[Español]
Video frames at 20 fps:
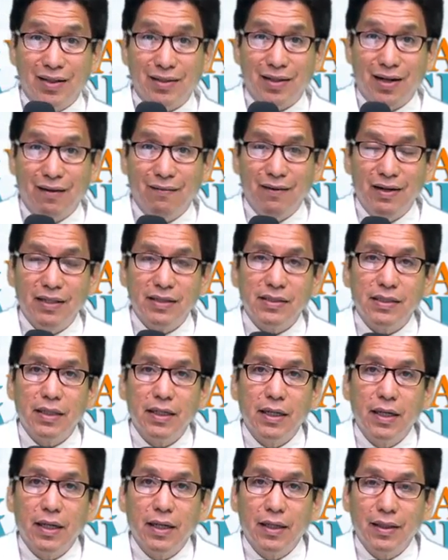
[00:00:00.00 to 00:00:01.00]
a través
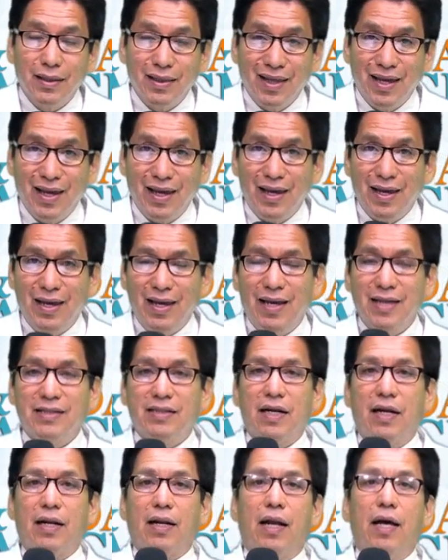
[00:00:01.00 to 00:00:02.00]
de
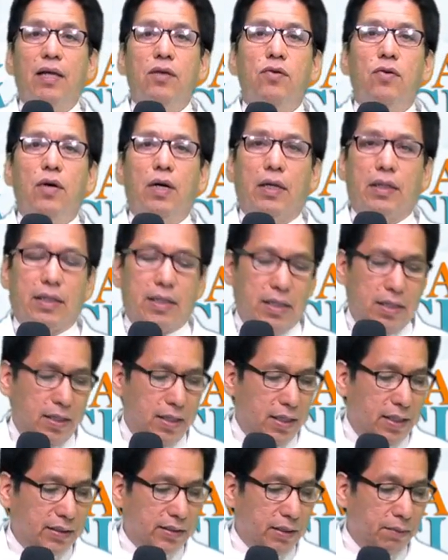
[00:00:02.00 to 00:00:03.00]
esa radio aquí,
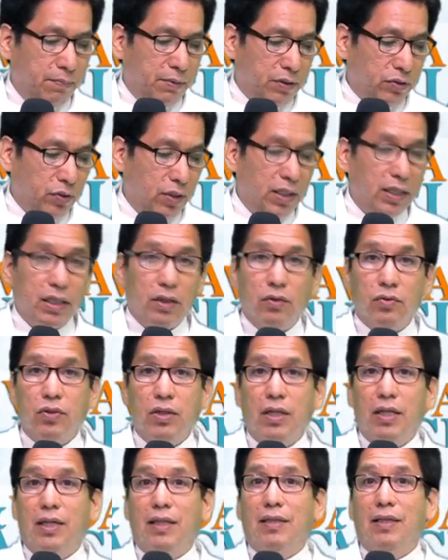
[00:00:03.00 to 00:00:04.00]
esas personas que no
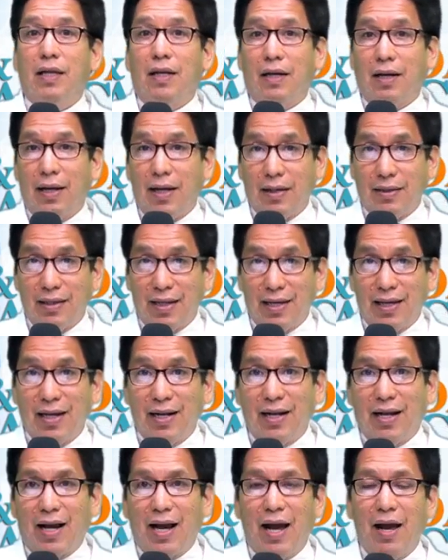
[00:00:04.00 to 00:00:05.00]
tienen internet, en
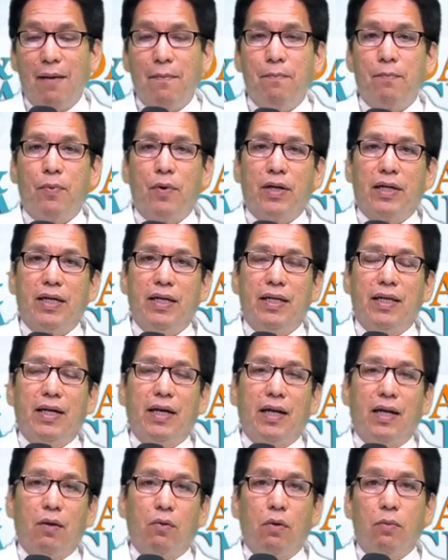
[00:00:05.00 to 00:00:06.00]
el campo aquí en
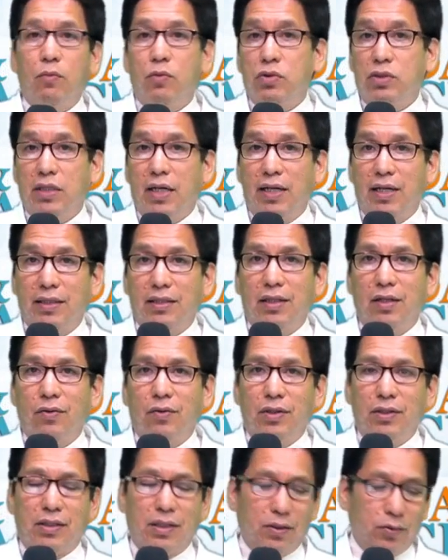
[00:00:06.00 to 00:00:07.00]
Nicaragua mucha gente
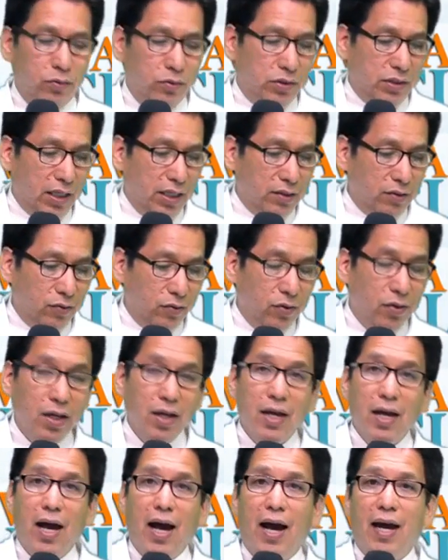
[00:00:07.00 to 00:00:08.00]
nos está escuchando,
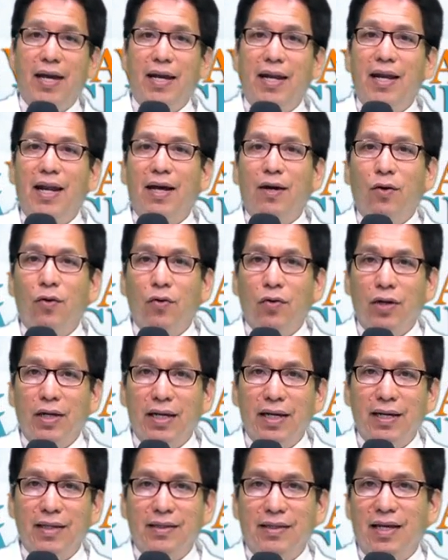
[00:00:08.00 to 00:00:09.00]
ahí en la
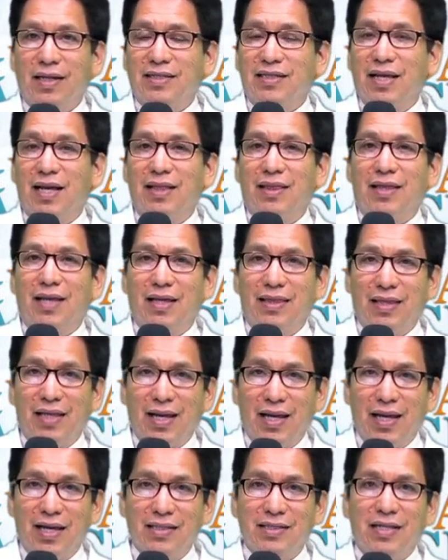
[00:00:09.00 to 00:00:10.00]
Conquista, Santa
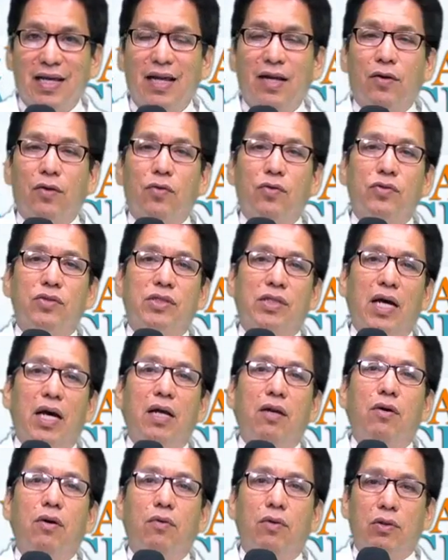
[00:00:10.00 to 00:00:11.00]
Teresa, el
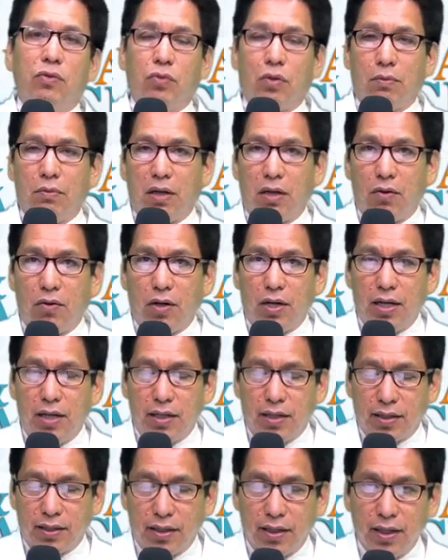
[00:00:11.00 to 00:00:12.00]
Rosario de nuestro hermano
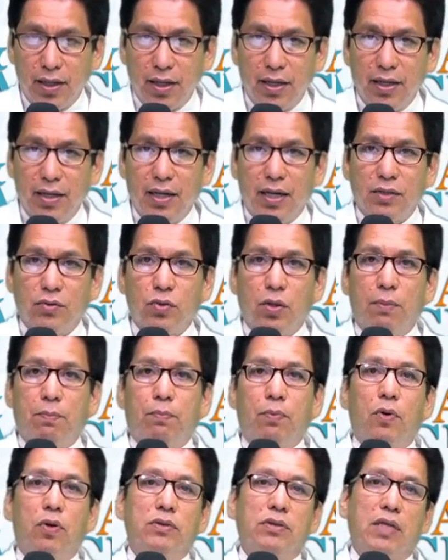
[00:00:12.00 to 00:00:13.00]
Eric y a su
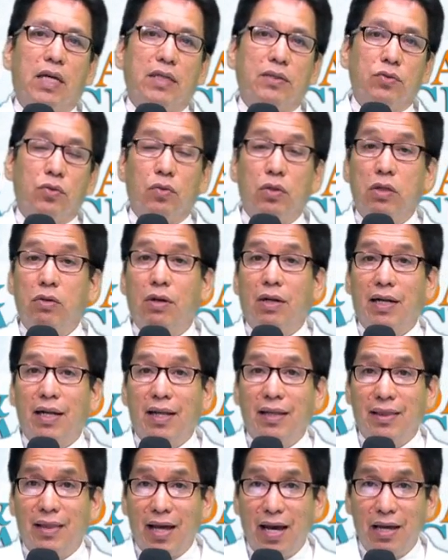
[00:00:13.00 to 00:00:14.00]
esposa y a su niño en
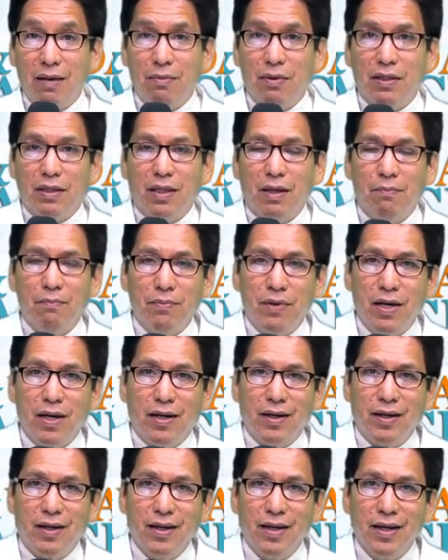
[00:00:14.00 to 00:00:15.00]
Nandaime
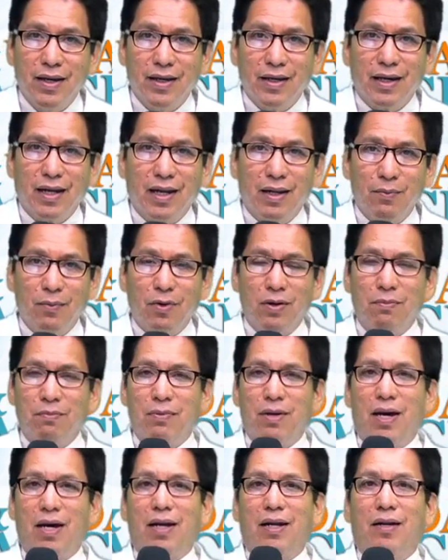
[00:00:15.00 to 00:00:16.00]
también queremos
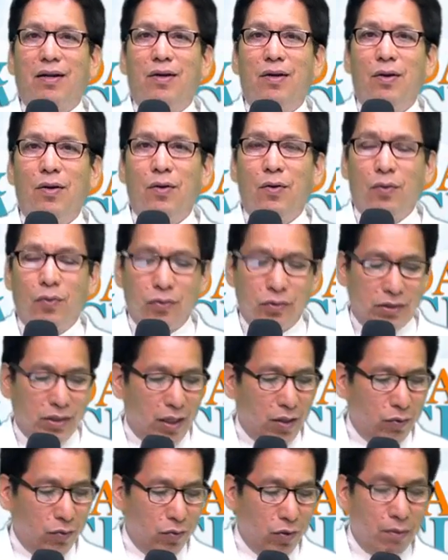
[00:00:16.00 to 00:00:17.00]
enviar un
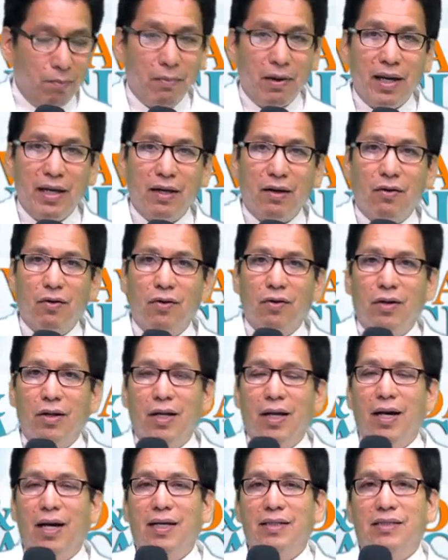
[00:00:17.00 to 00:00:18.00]
saludo a Michael.
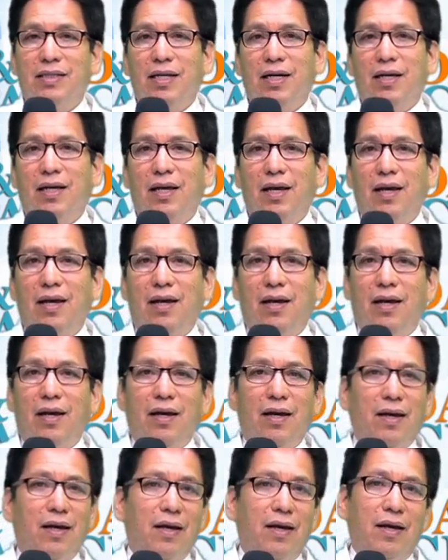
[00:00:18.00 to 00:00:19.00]
Así es
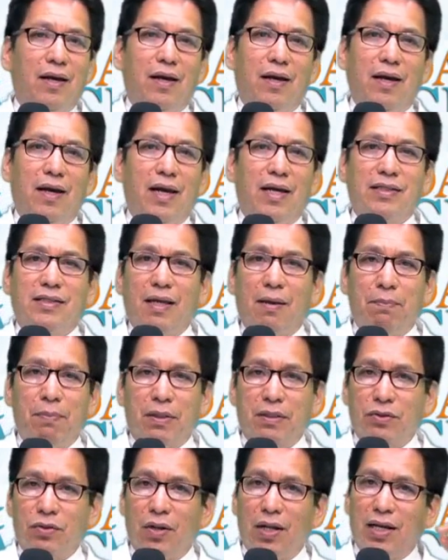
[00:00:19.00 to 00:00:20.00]
que esas
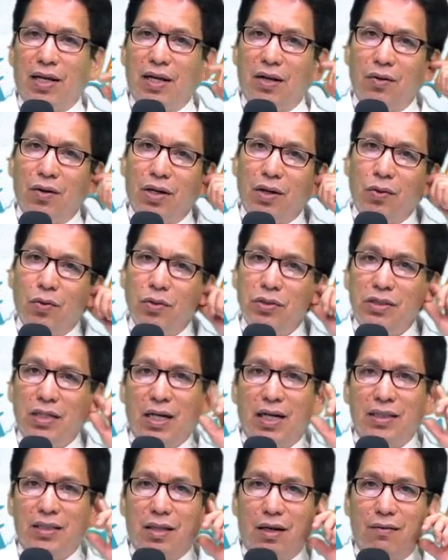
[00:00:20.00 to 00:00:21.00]
personas que nos
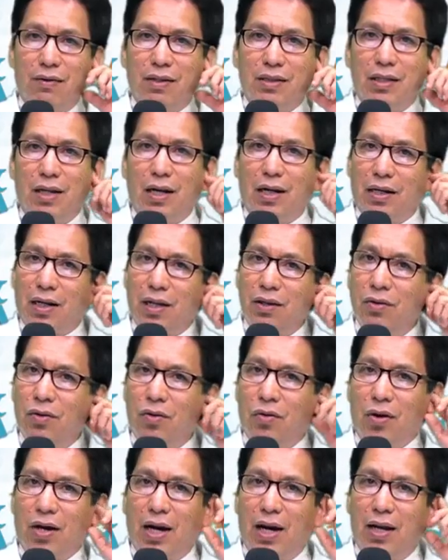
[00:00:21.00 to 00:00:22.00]
escuchan a través de la radio
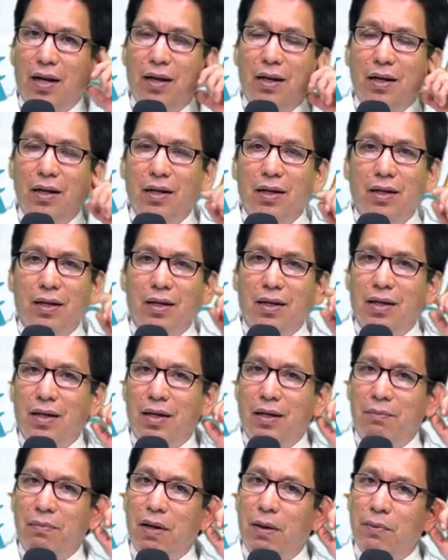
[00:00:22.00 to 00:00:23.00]
local,
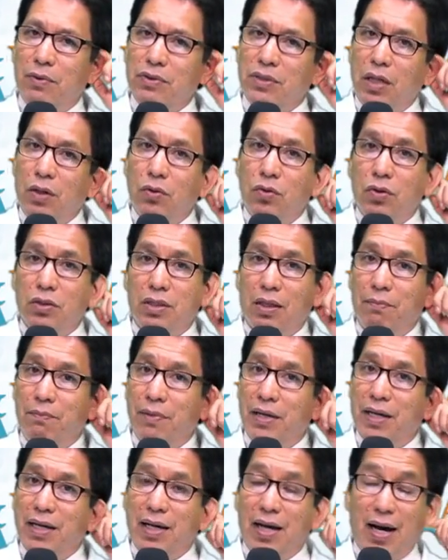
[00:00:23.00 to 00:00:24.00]
eh, enviamos saludos
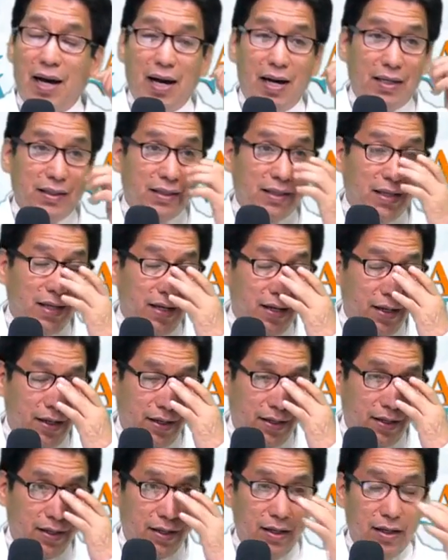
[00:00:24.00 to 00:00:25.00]
también
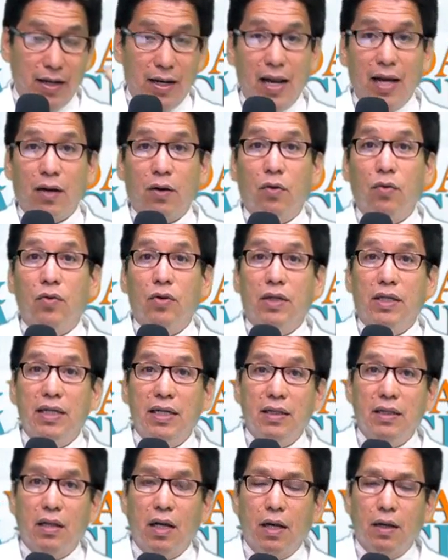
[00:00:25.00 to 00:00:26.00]
hasta la
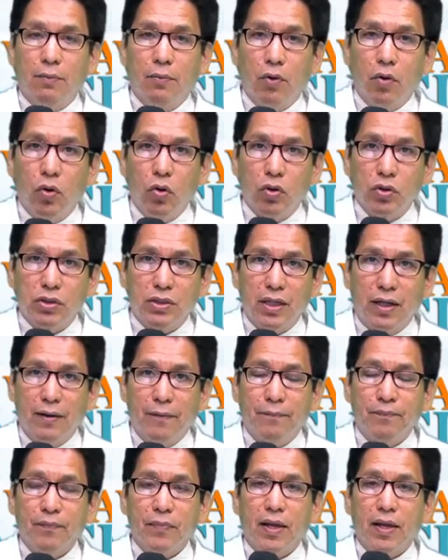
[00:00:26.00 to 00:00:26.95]
Conquista, la Mojosa,